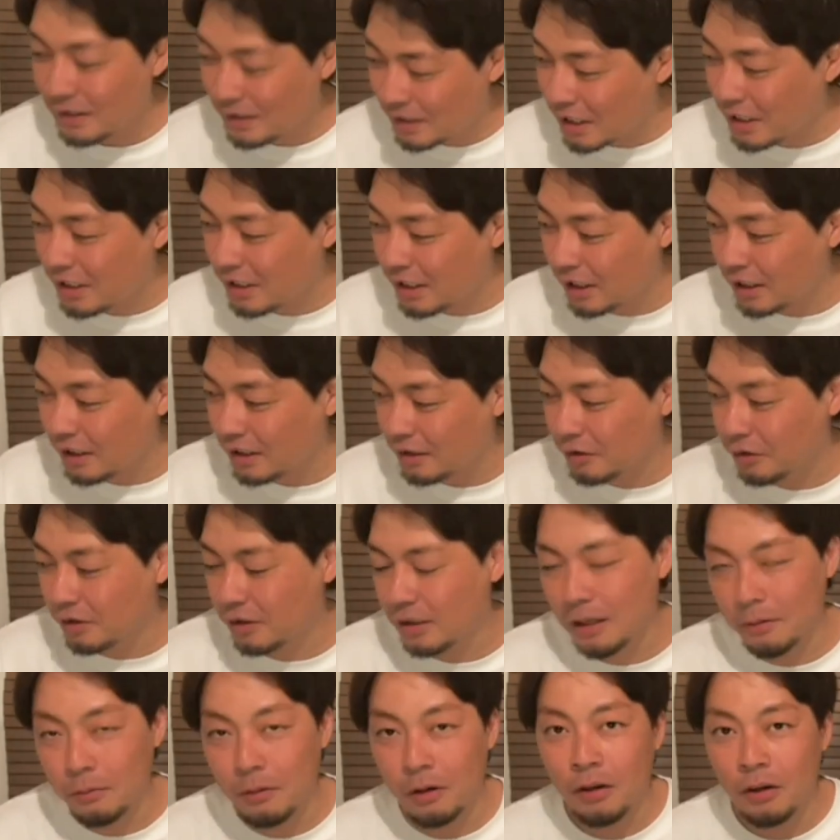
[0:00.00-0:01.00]
ぜひぜひそ
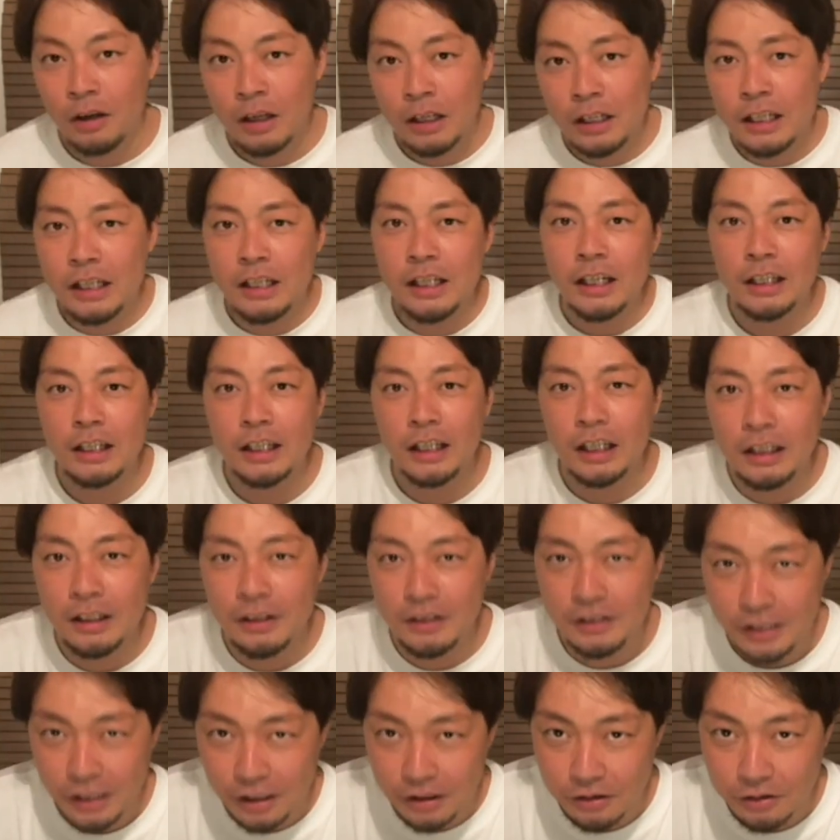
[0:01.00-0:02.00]
ちらも気になった
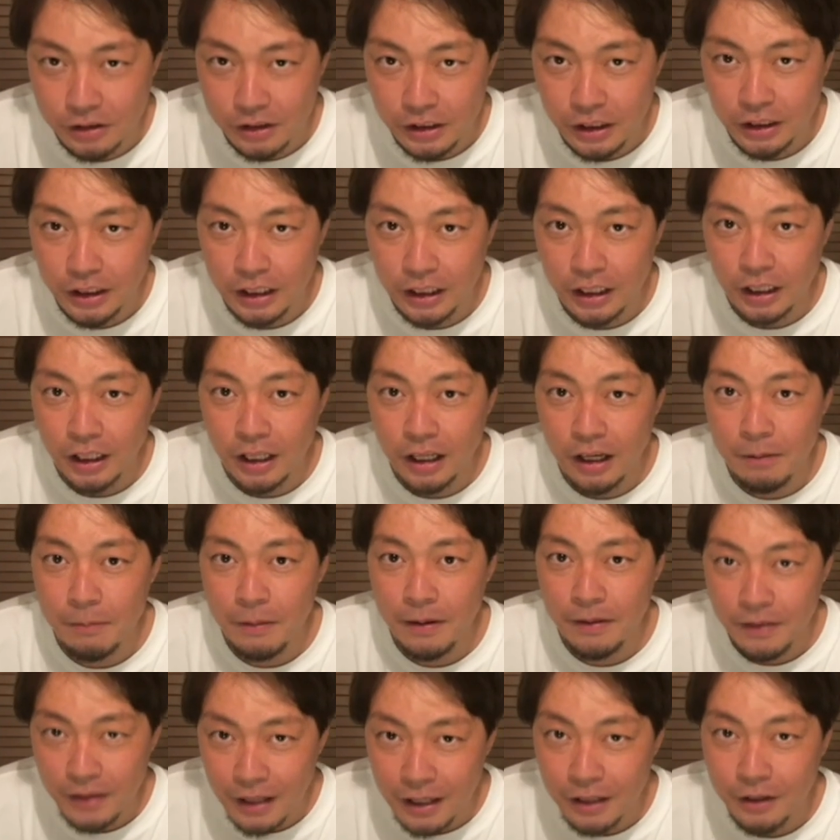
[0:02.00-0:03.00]
方はチェックしていただけれ
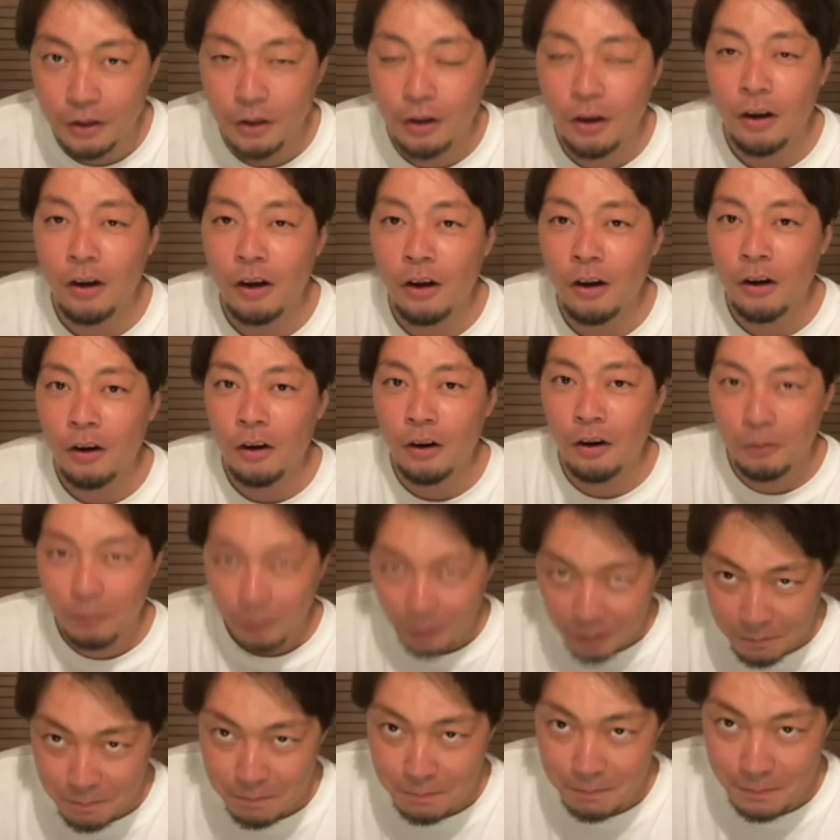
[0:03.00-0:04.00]
ばなと
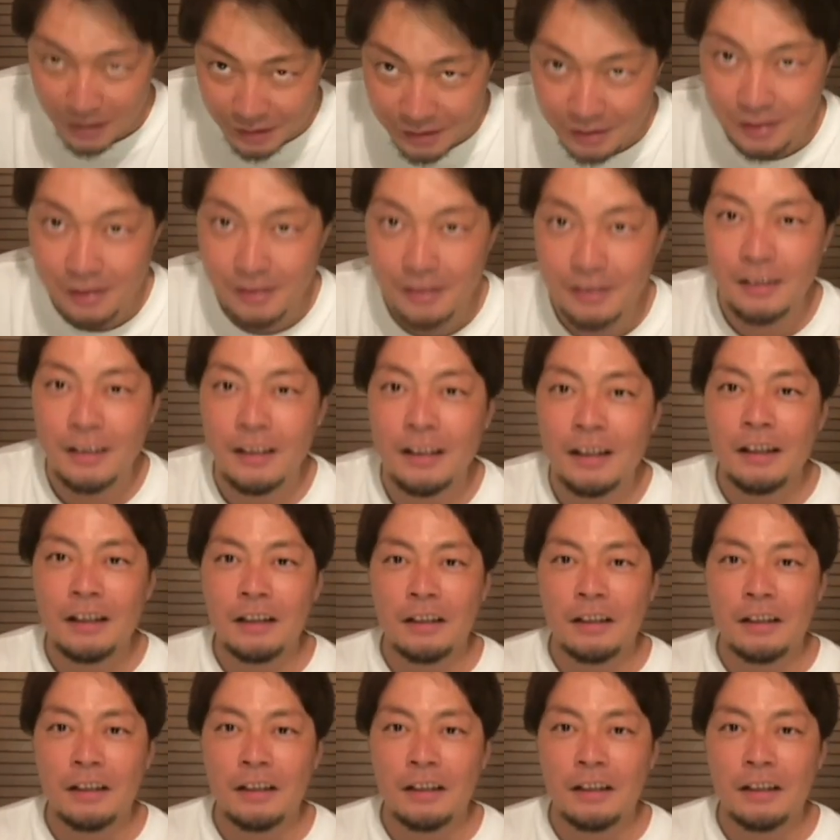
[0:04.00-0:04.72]
思います。